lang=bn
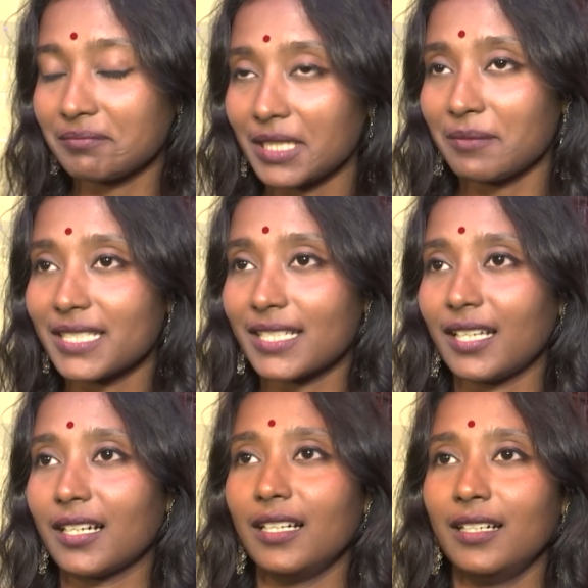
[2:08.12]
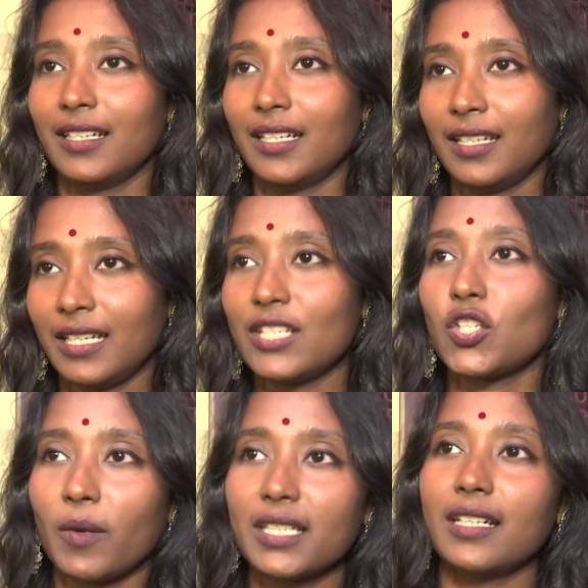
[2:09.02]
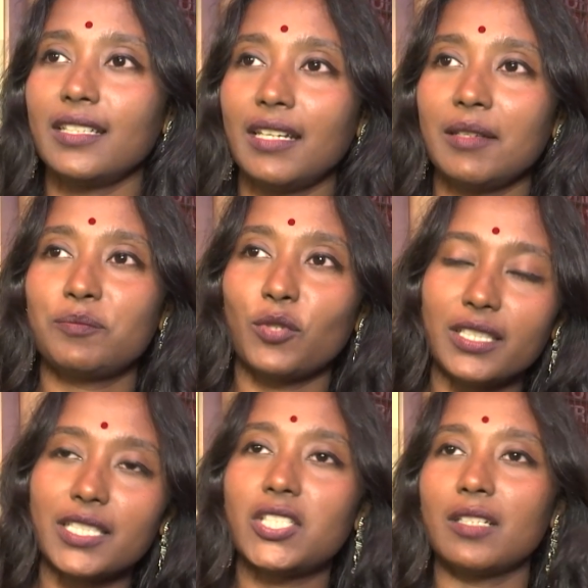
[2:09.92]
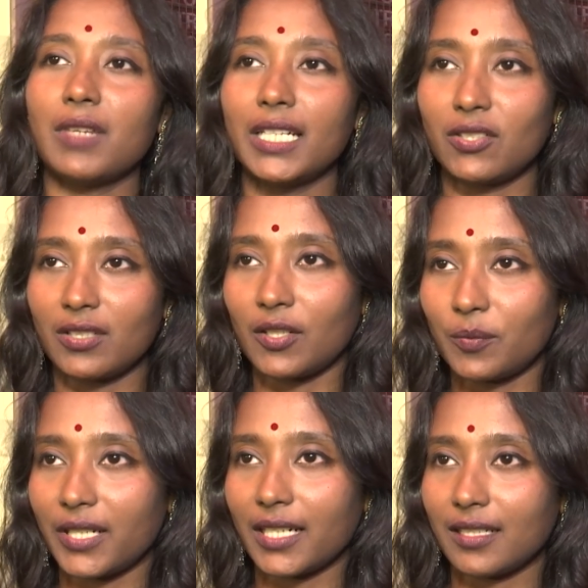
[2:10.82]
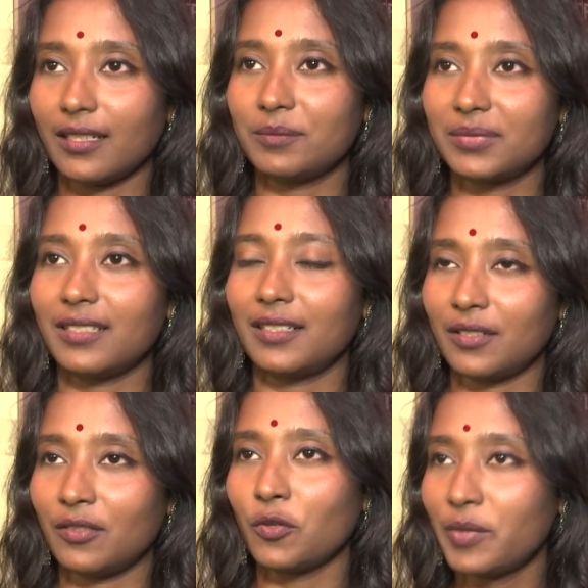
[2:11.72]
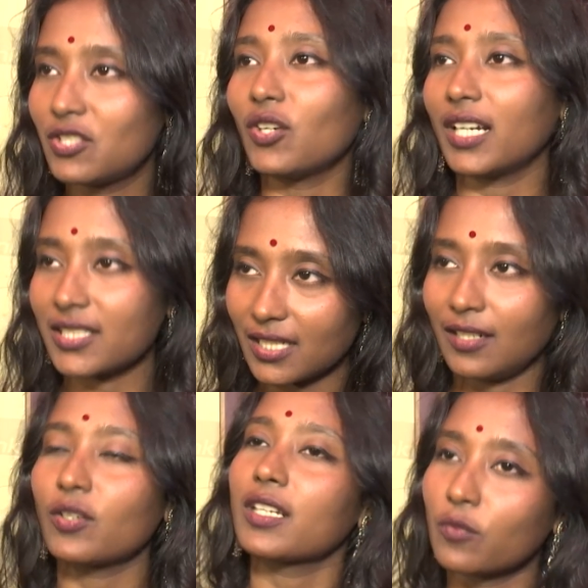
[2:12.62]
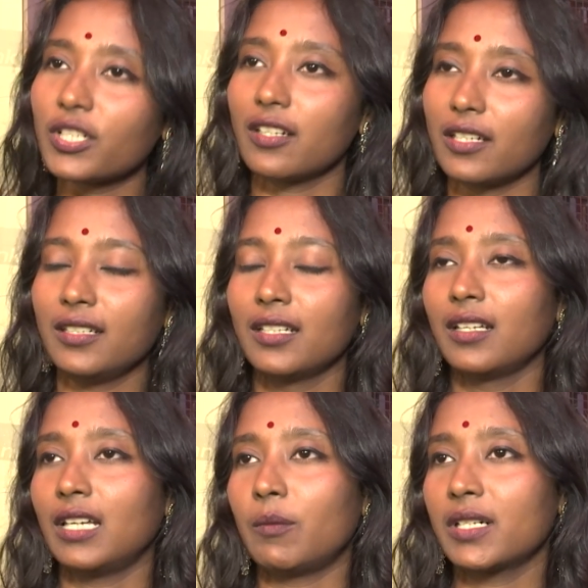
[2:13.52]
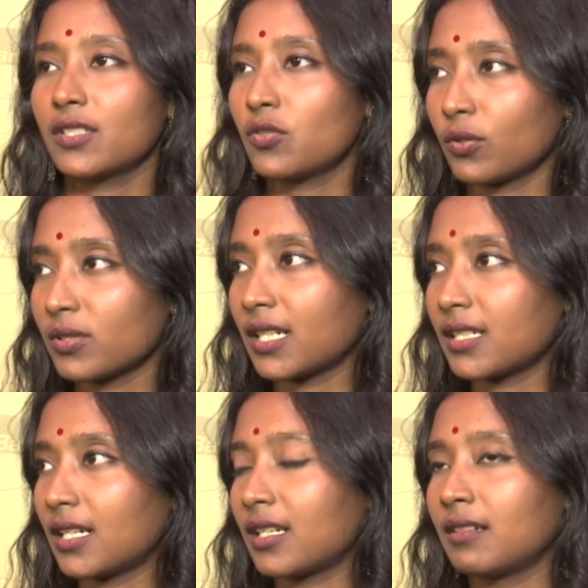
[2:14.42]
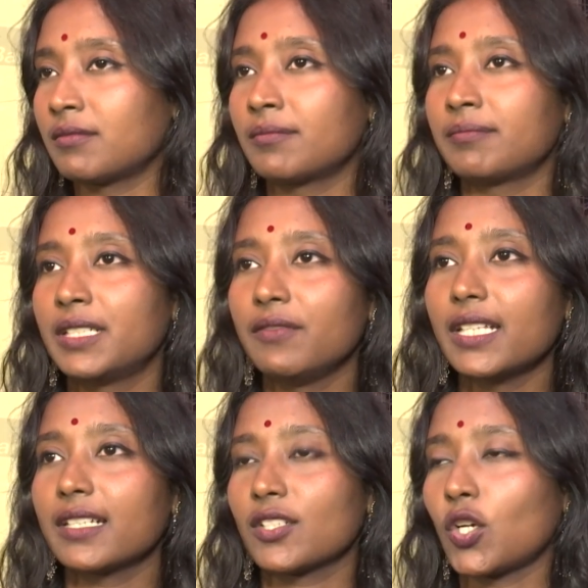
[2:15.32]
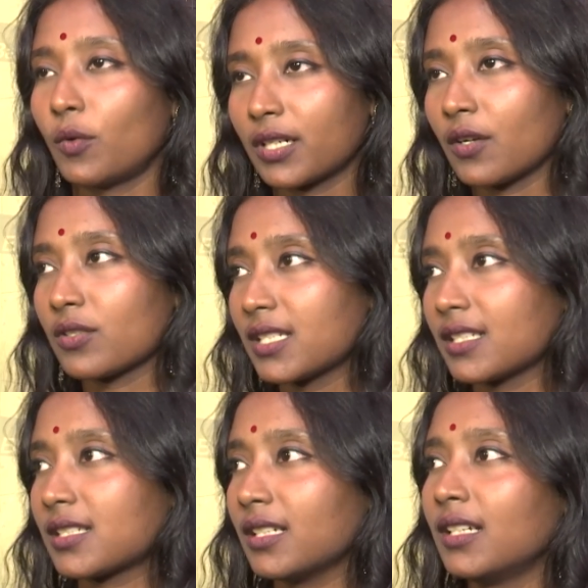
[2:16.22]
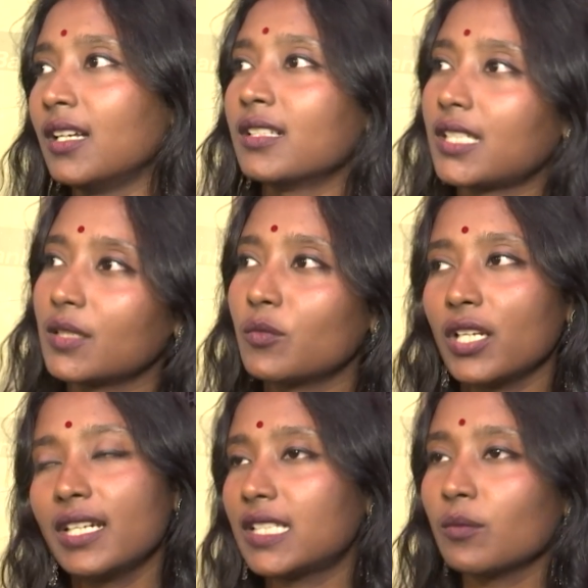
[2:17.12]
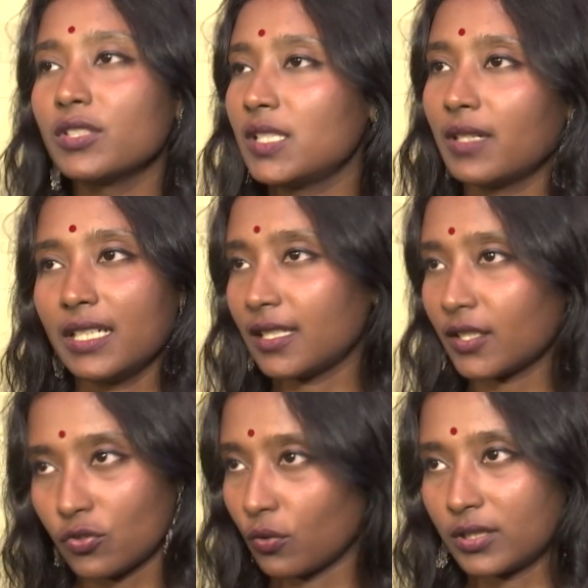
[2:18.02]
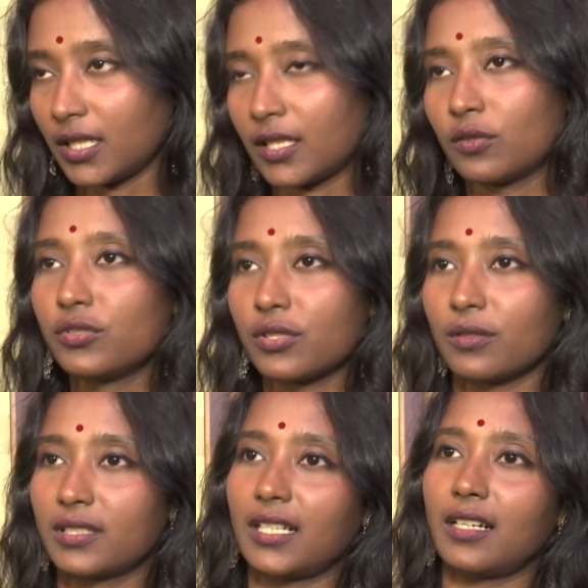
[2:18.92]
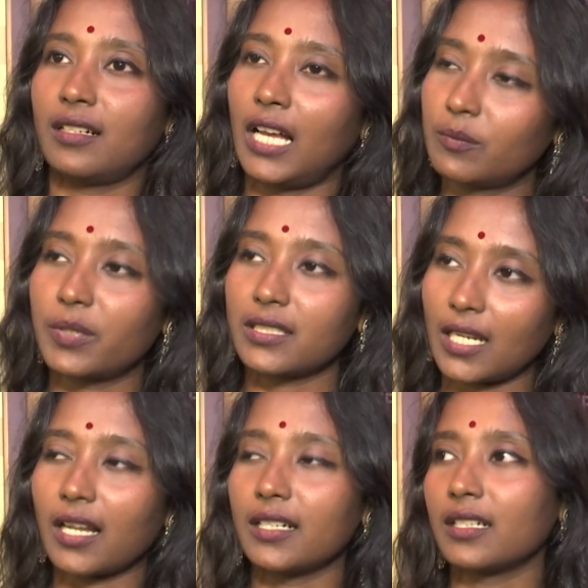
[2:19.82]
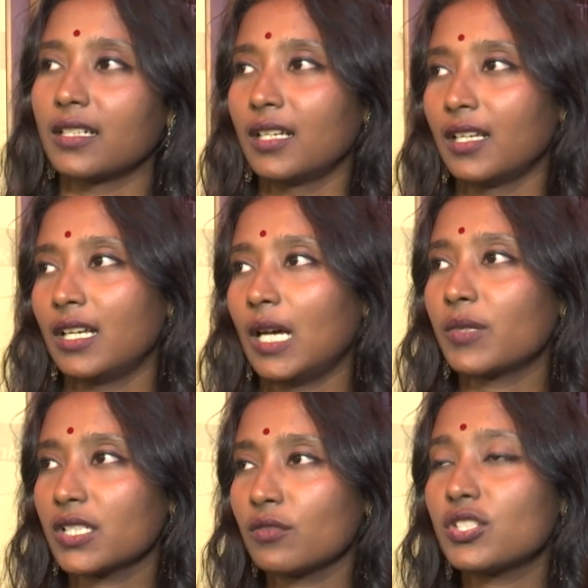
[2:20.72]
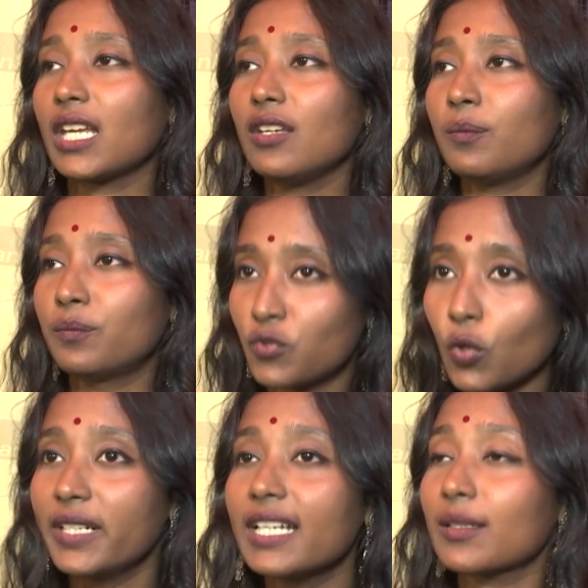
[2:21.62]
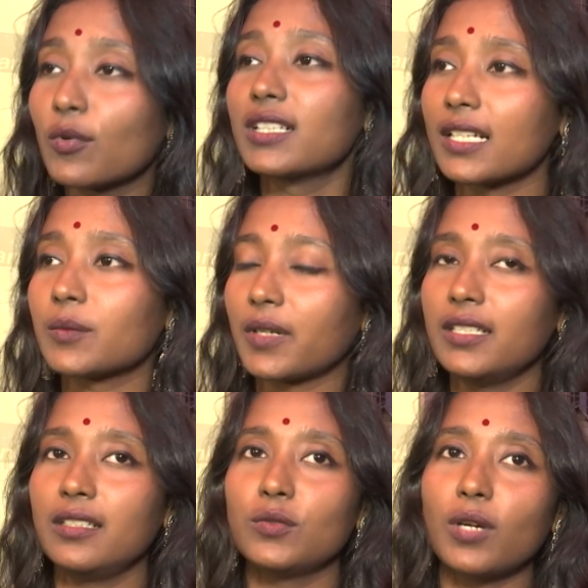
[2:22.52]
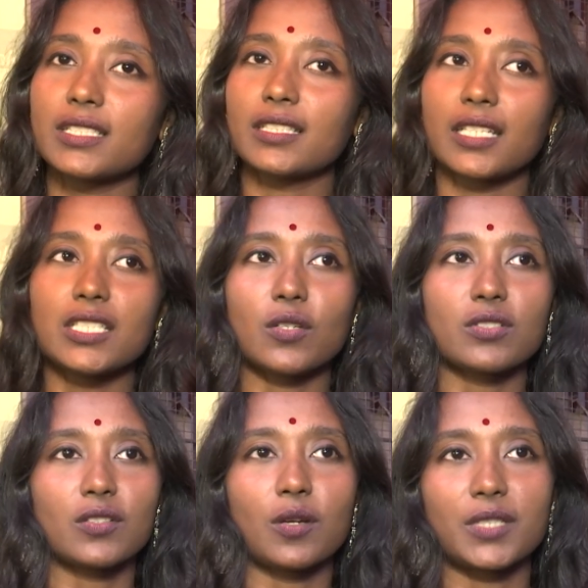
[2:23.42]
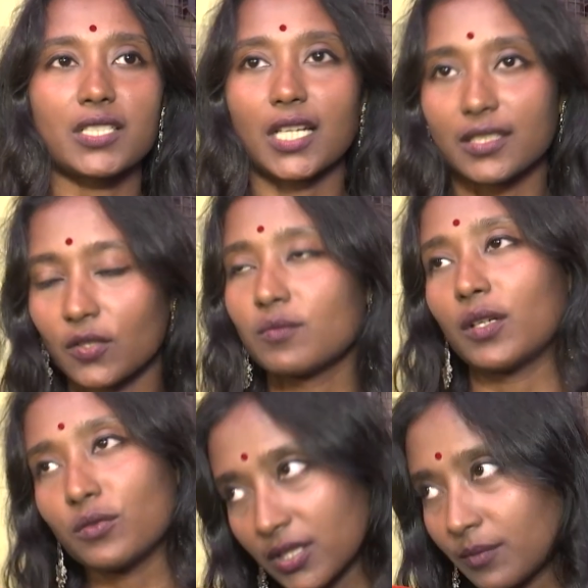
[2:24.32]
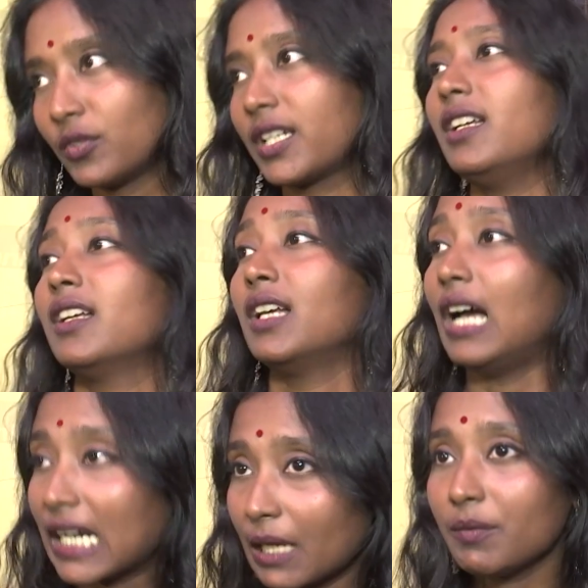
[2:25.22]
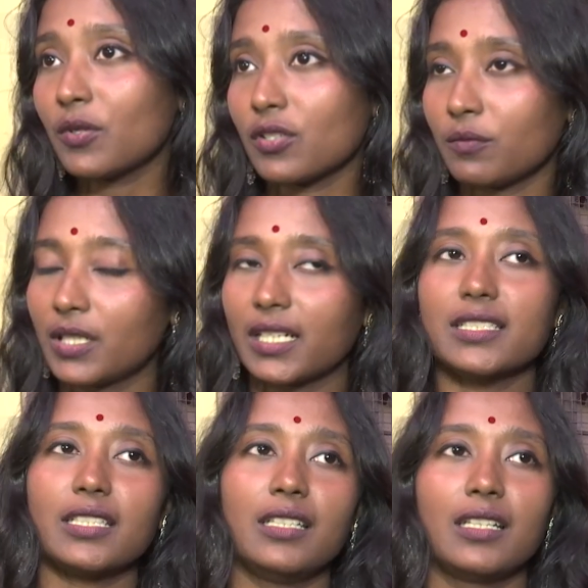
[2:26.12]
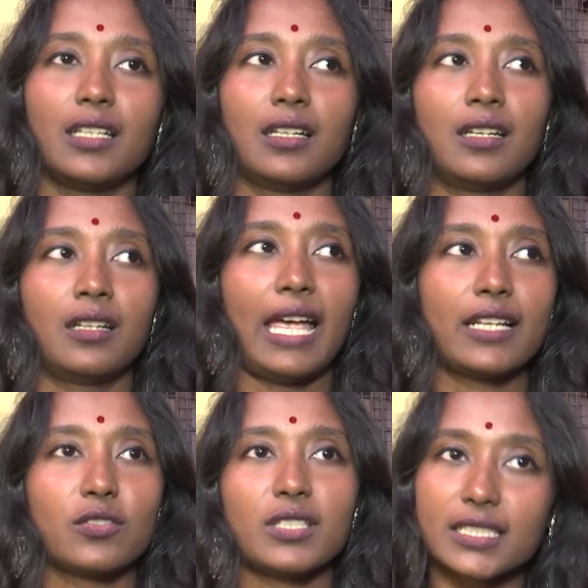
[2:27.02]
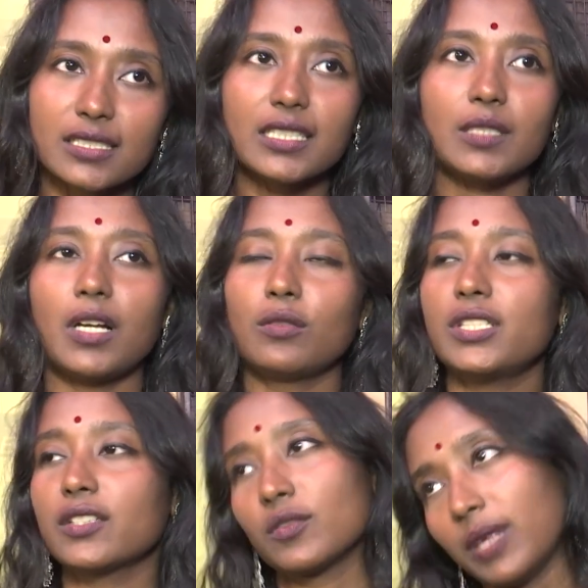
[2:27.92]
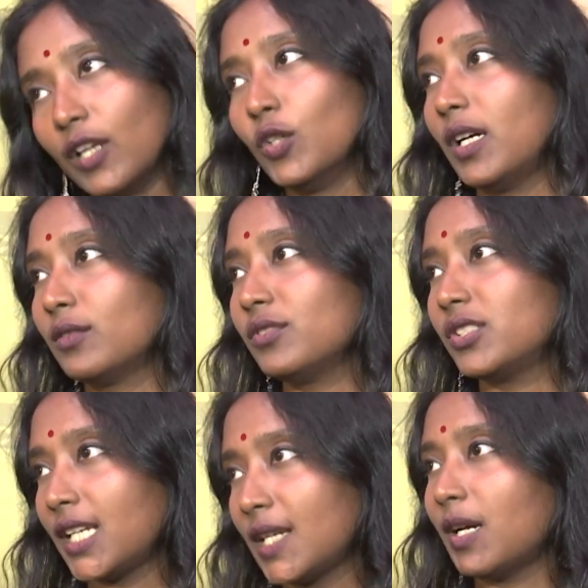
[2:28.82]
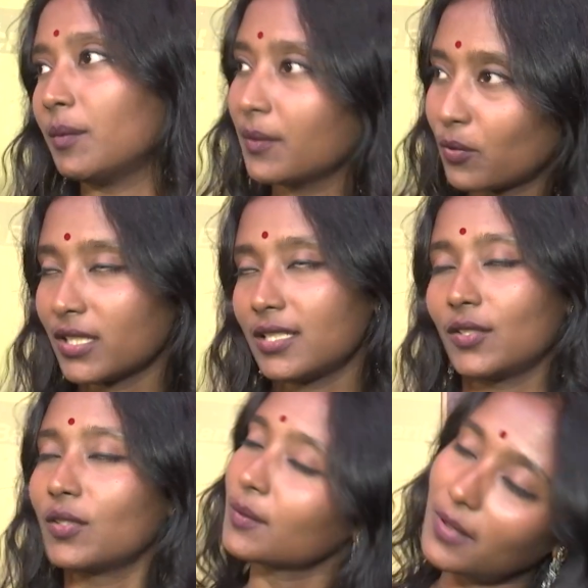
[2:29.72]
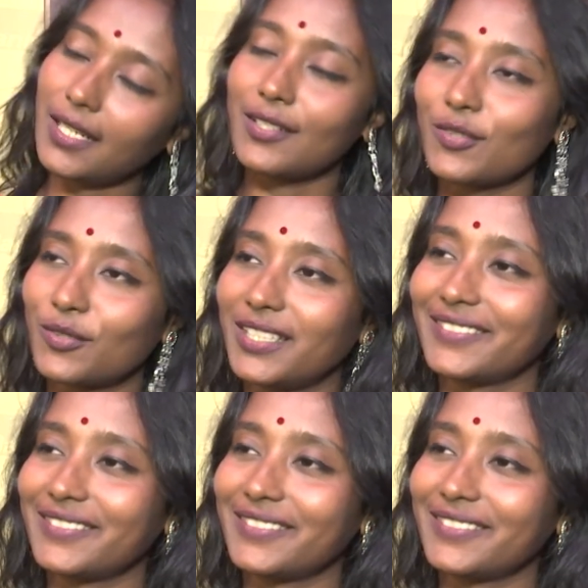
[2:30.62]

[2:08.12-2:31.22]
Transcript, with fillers: মানে বেঁচে থাকা এই সময় দাঁড়িয়ে পলিটিশিয়ান মানে তো তার উপরে একটা অভিযোগ আসে লোকের মনে হয় আমার চেয়ে ছোট যারা যারা টিভি দেখছে খবরের কাগজ দেখছে তাদের মনে নেতা মন্ত্রী মানেই তারা চোর তারা ঘুষখোর তারা হাত পেতে টাকা নেন আমরা যেন সেই ছবিটাকে বদলাতে পারি দু হাজার তেইশেও যেন আমরা সাধারণ মানুষের বুকে আগামী প্রজন্মের কাছে একজন রাজনীতির মানুষ একজন ভালো মানুষ এইভাবে পরিচিত হতে পারি এইটুকু